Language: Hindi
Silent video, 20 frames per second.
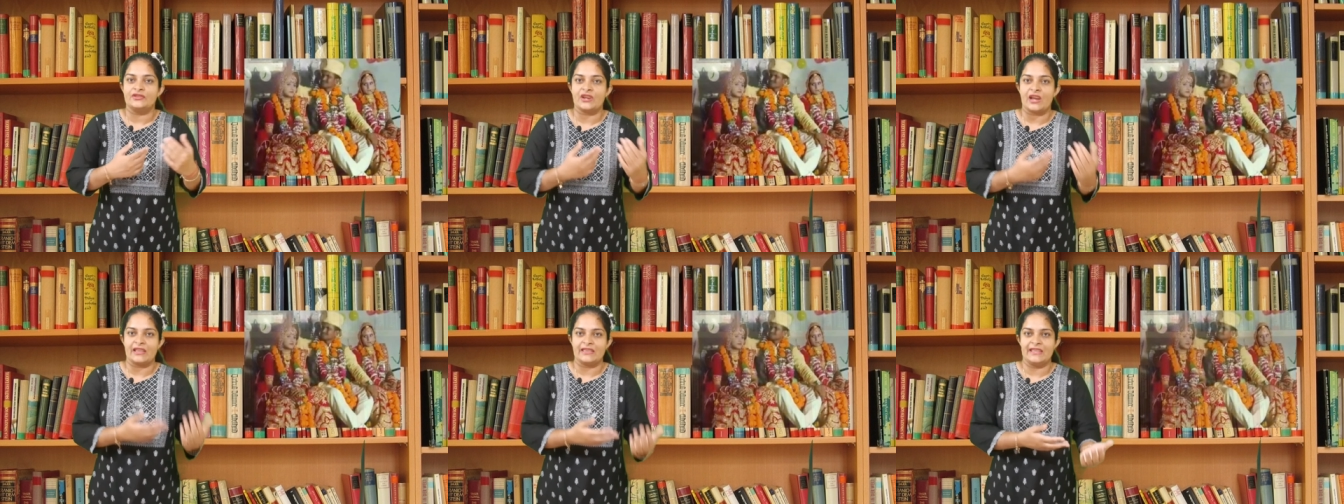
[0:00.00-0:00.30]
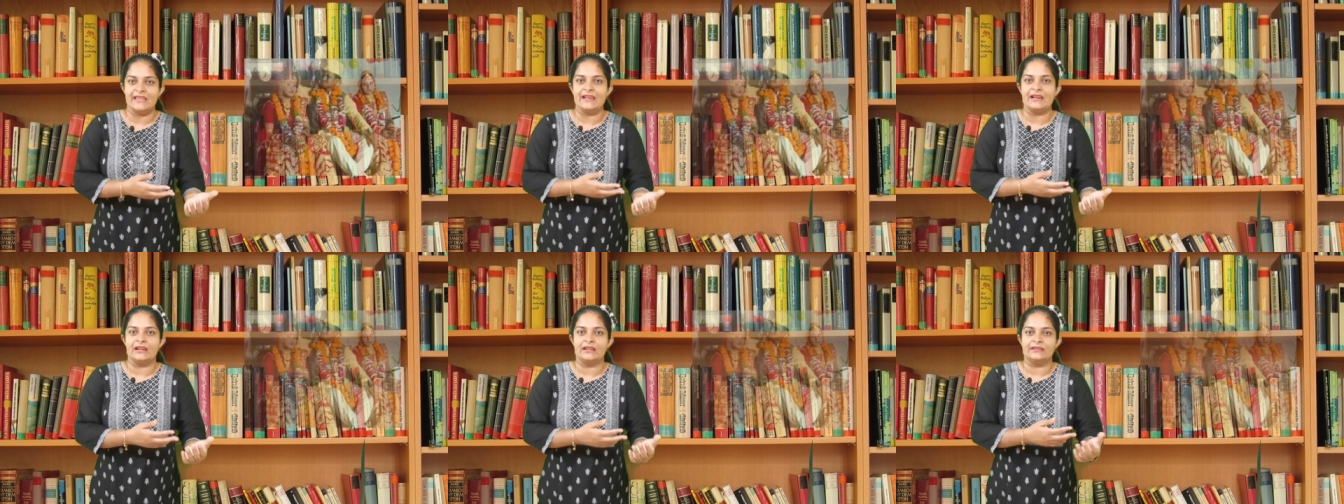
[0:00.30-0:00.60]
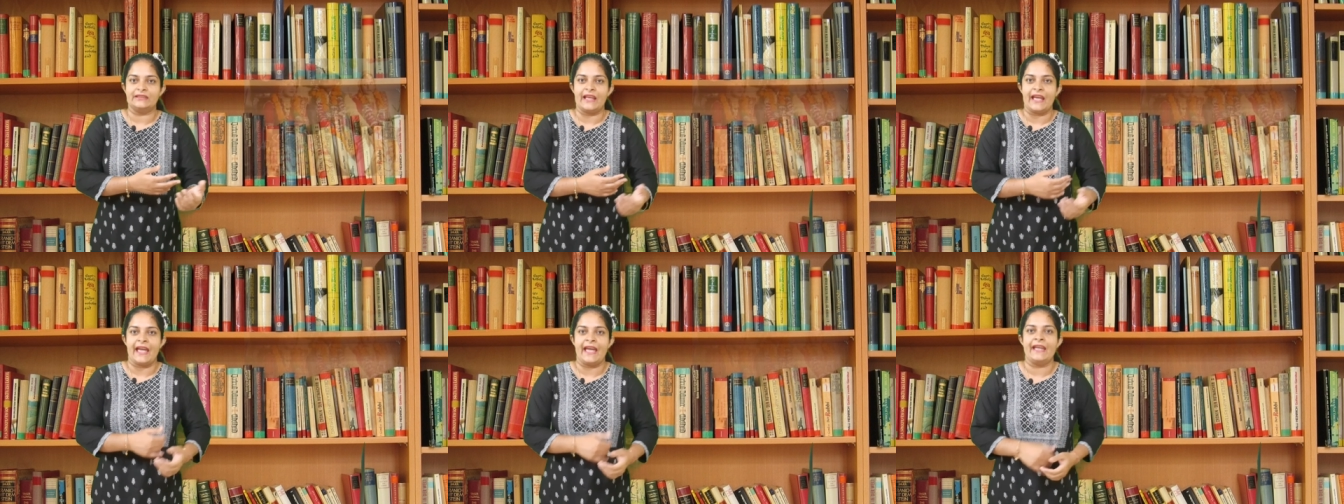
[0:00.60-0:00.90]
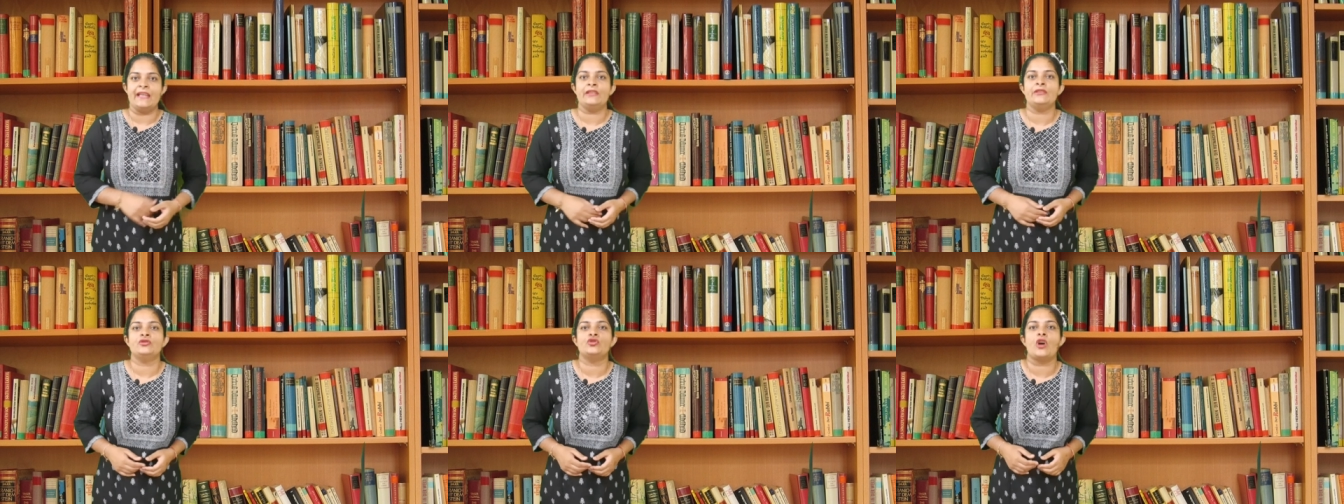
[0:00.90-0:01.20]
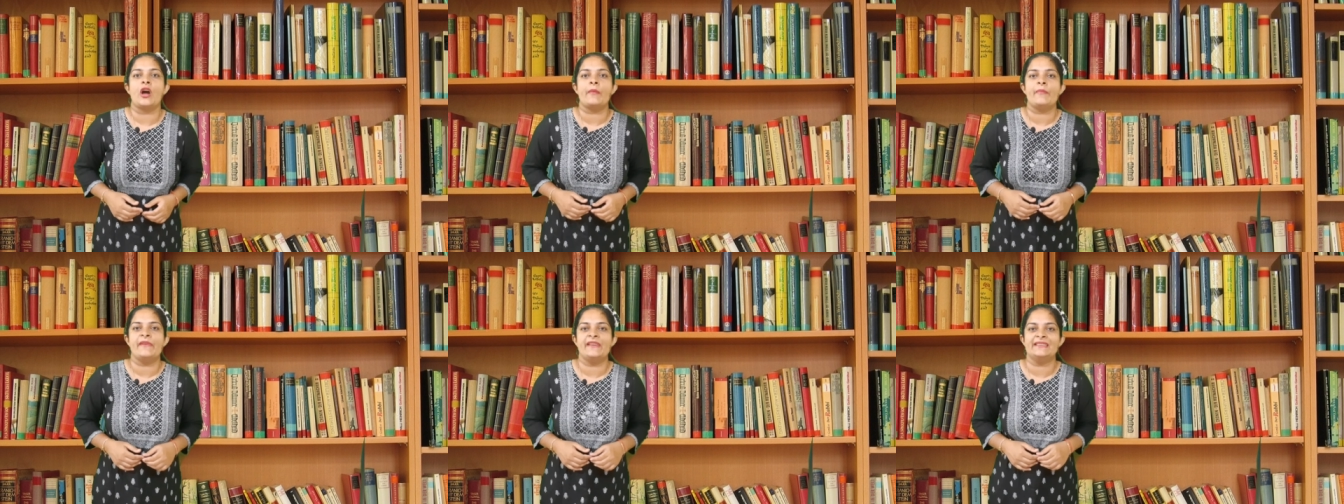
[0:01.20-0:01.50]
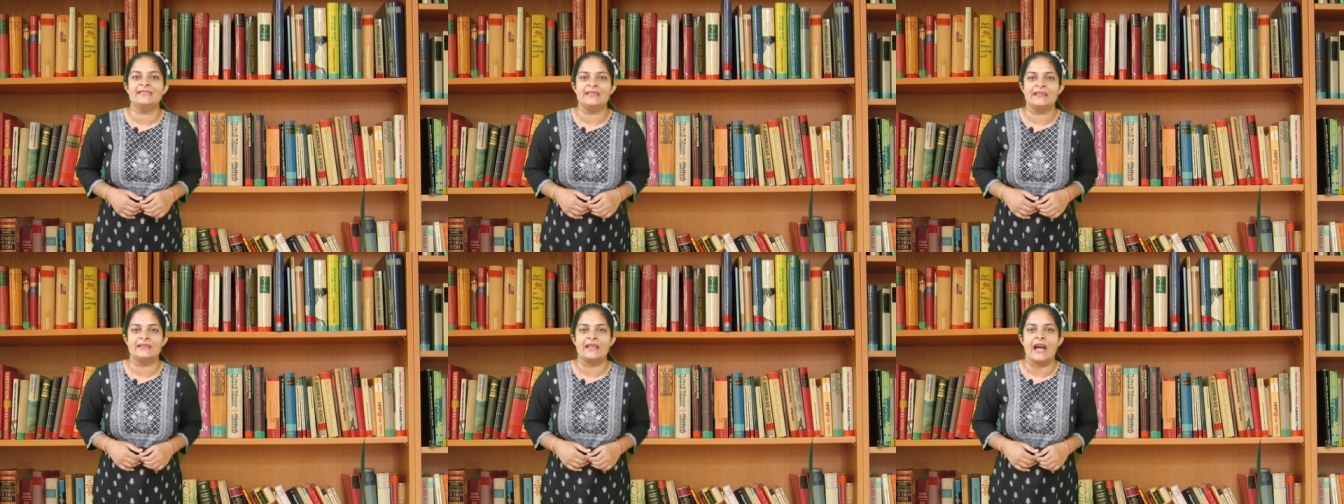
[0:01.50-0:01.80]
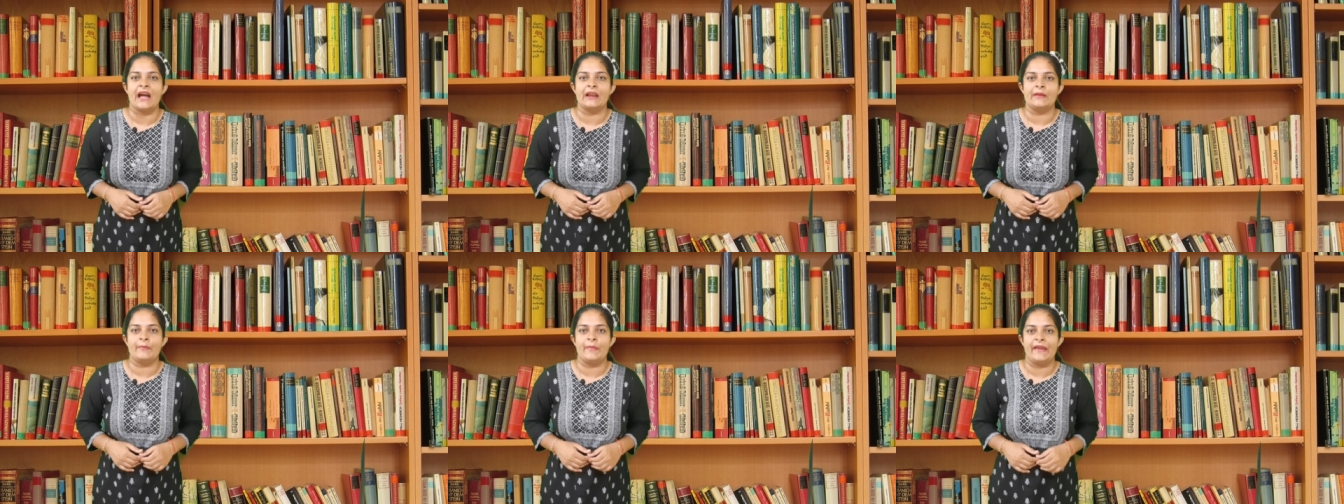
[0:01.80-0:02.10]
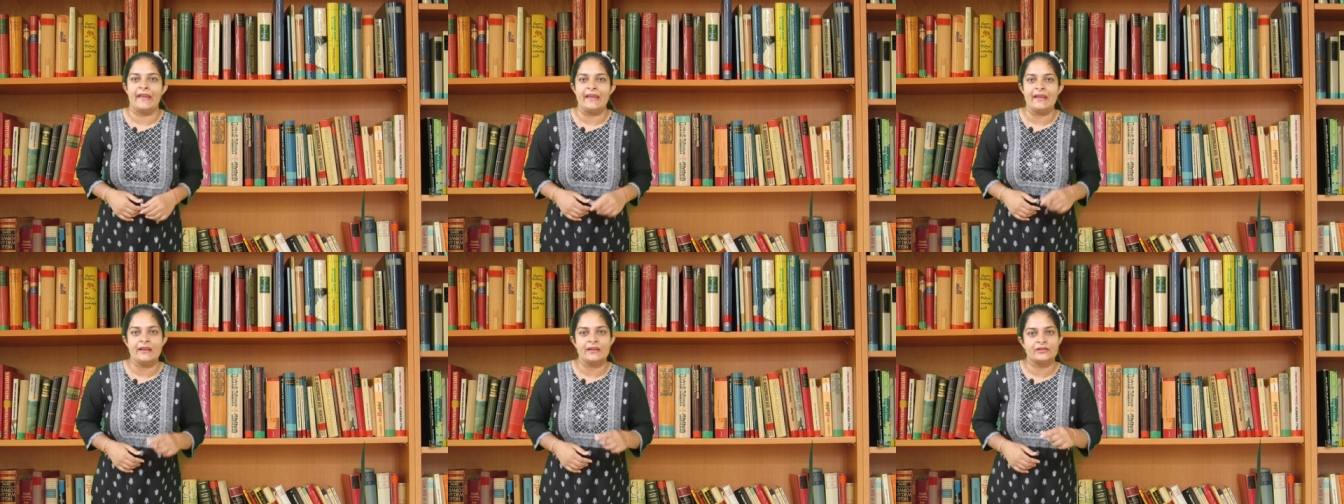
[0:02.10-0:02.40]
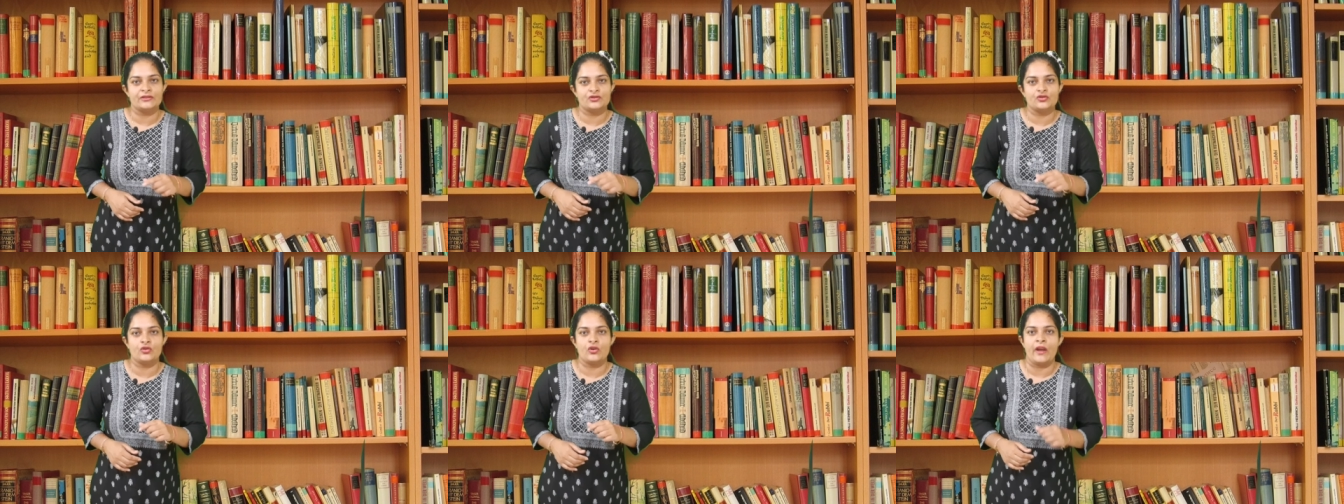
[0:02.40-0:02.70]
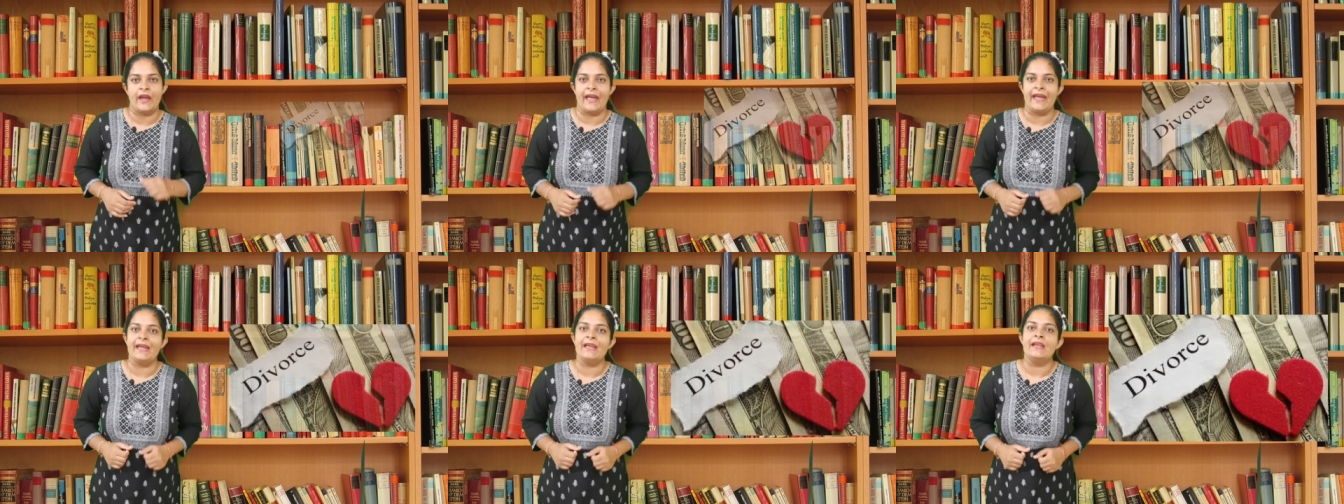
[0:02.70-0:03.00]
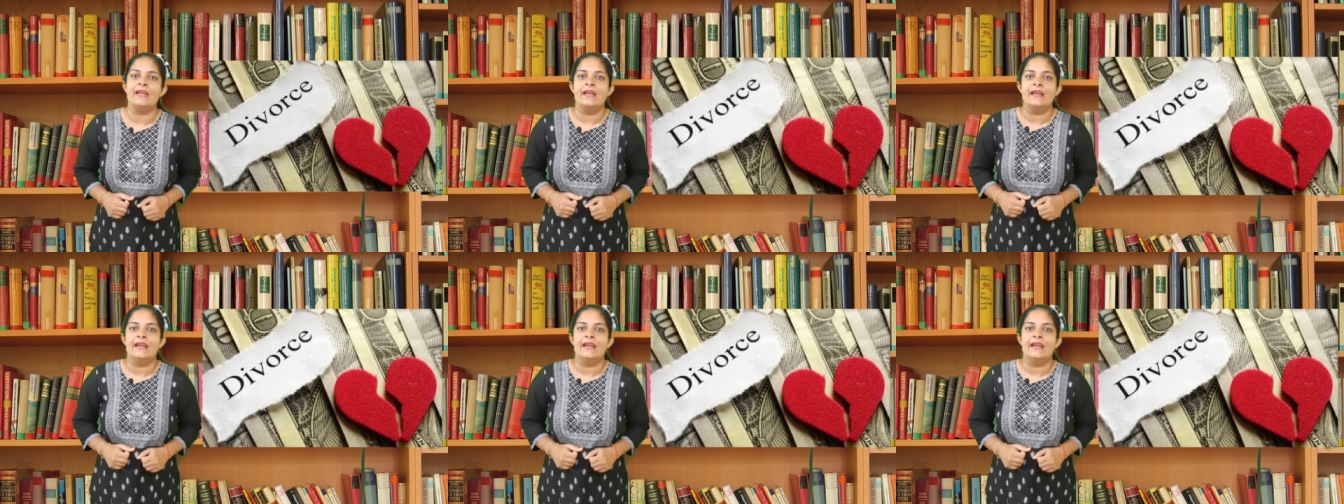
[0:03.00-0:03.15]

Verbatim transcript: शादी करता है तो आप इस आधार पे जो है